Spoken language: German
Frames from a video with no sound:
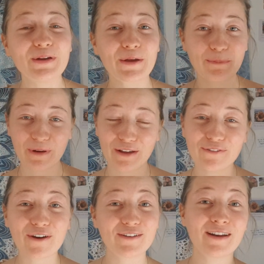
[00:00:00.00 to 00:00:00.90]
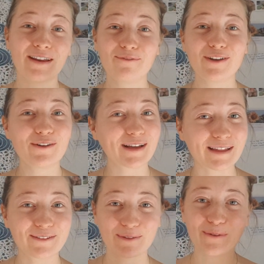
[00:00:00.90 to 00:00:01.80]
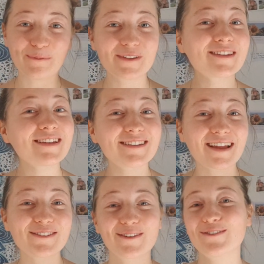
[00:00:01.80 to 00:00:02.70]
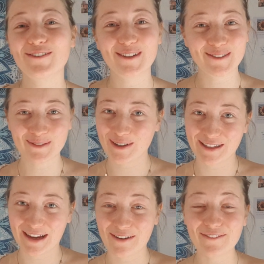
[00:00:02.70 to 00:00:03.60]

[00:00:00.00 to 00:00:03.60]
Ich bin Eva und in dem Video geht es um Zielsetzung für das neue Jahr.